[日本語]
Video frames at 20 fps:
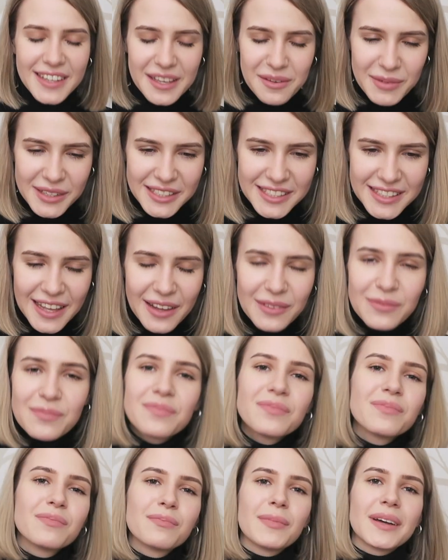うございまし
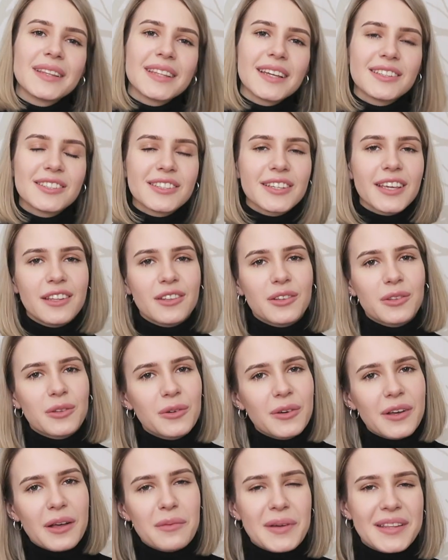たまた次
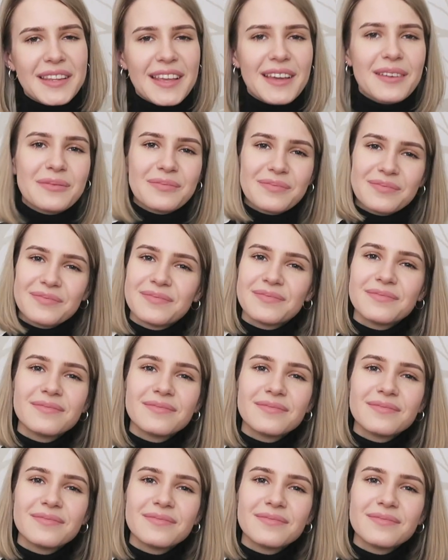の動画まで